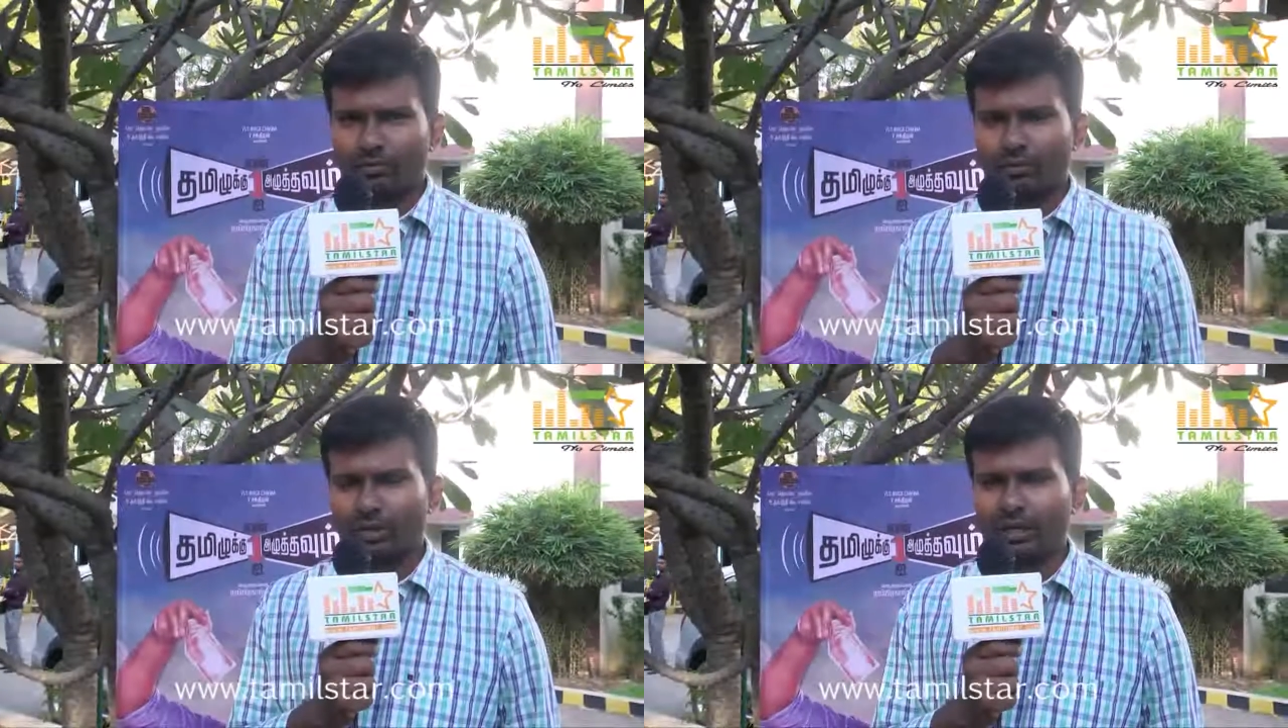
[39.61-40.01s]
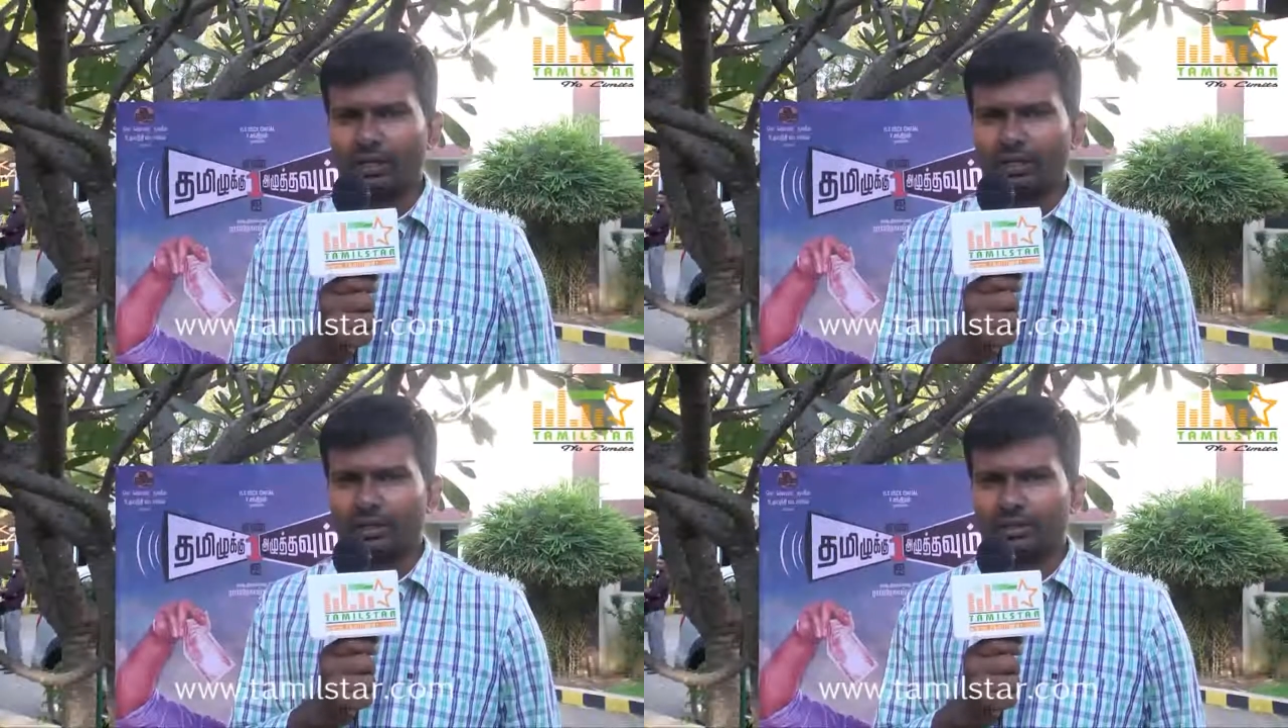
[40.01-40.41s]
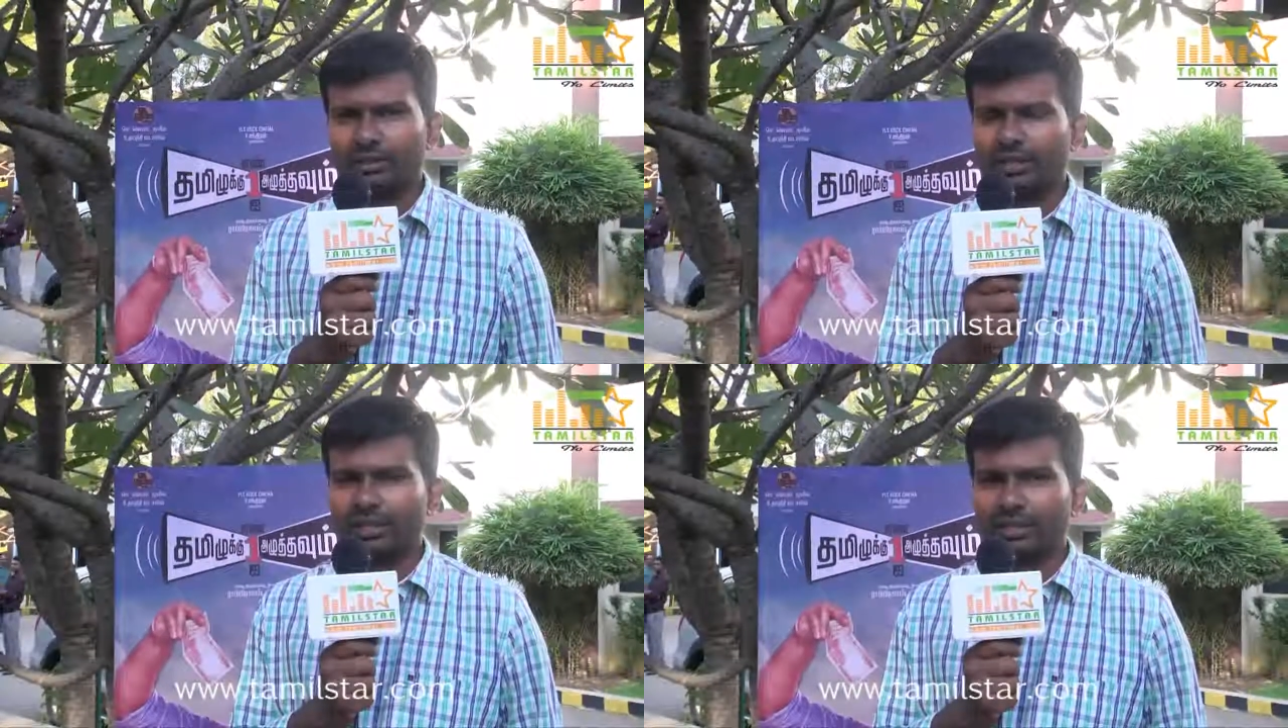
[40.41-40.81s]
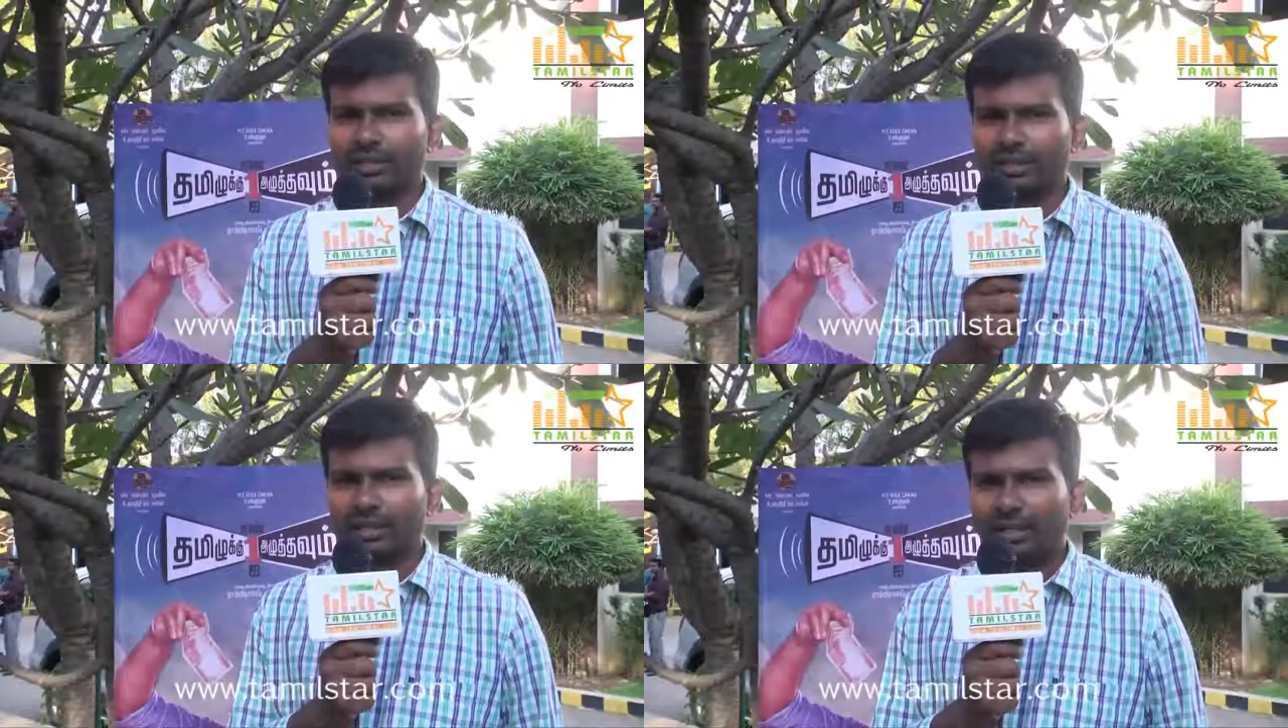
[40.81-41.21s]
ஒரு நாள் திடீர்னு
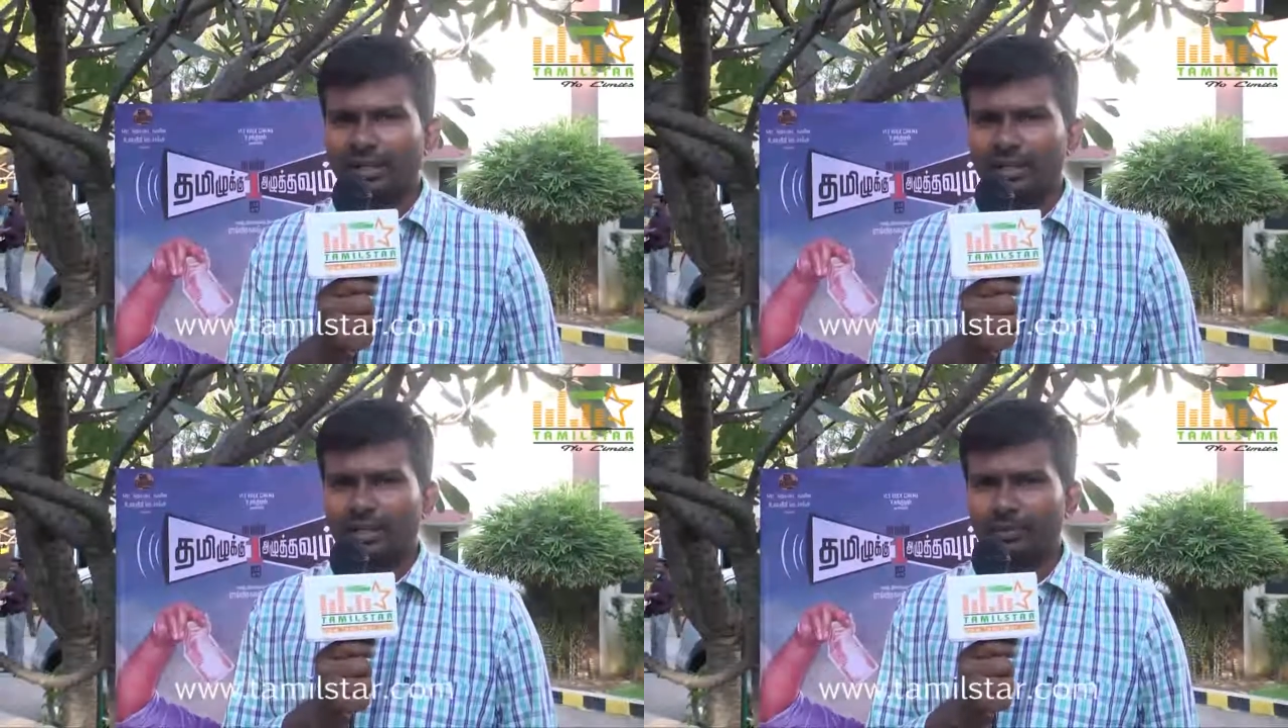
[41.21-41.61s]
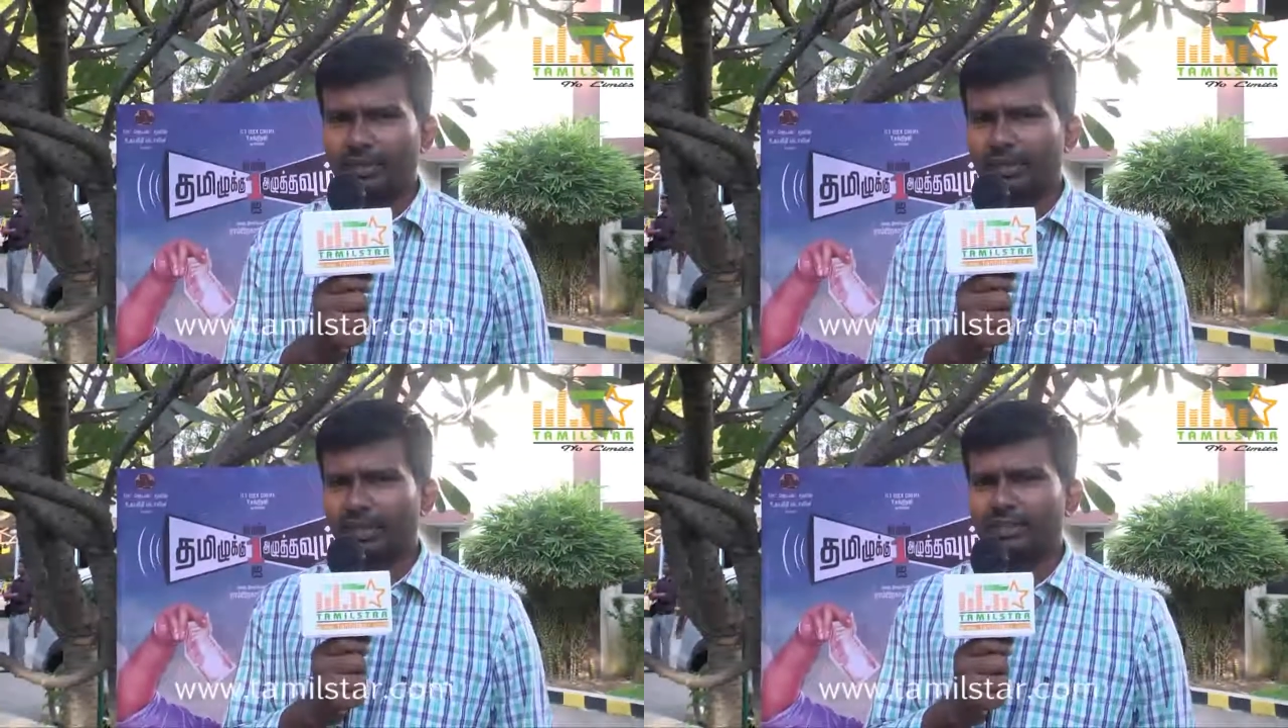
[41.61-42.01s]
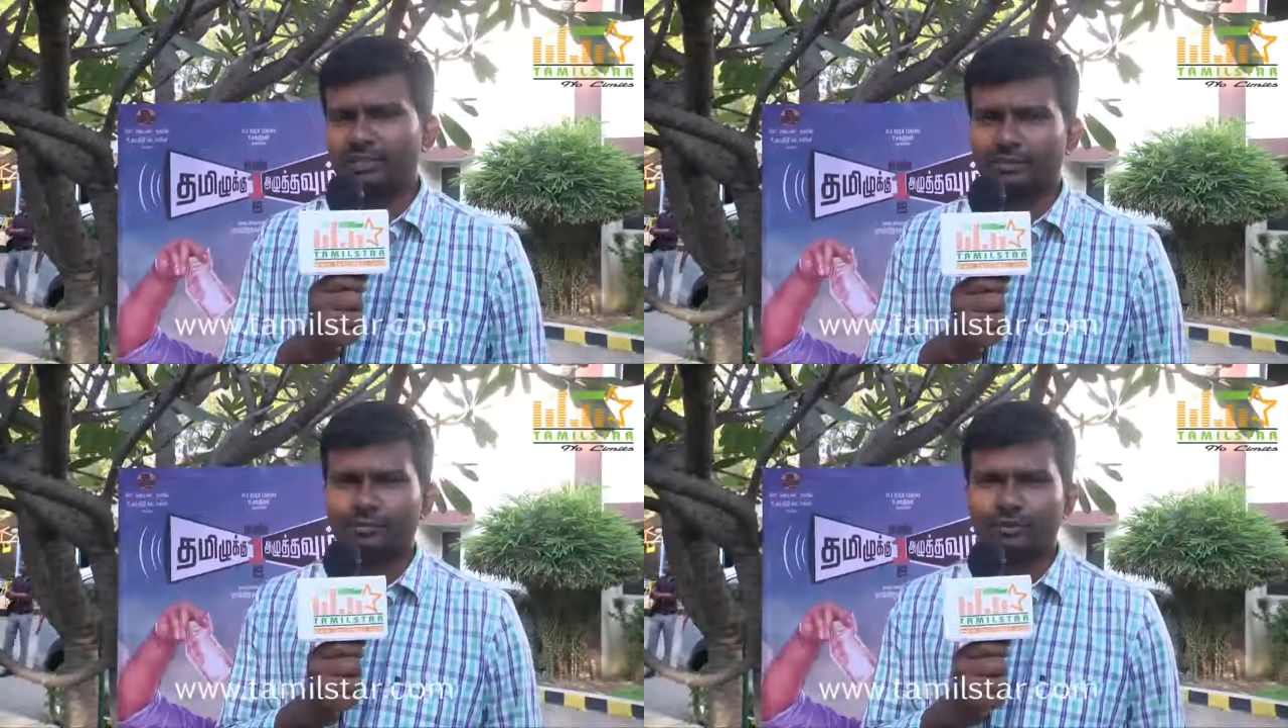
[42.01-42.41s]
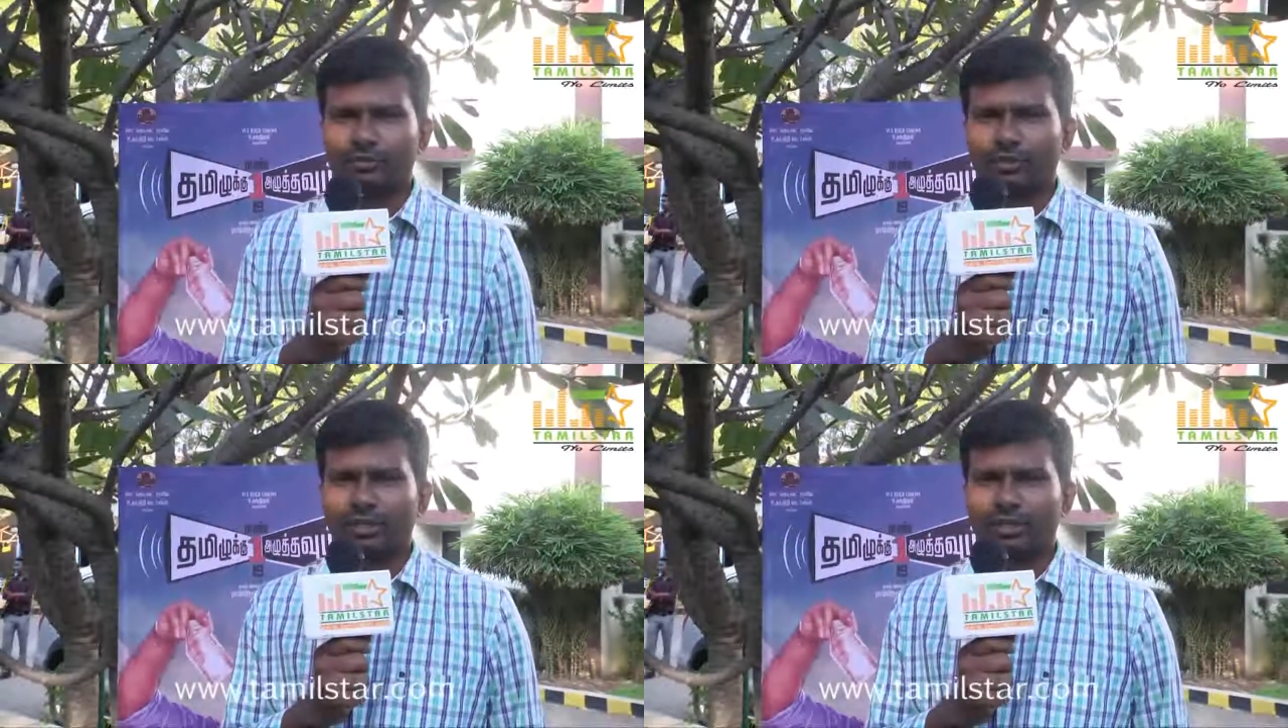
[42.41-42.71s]
நம்மக்கிட்ட இருக்க எந்த செல்ஃபோன்ஸ்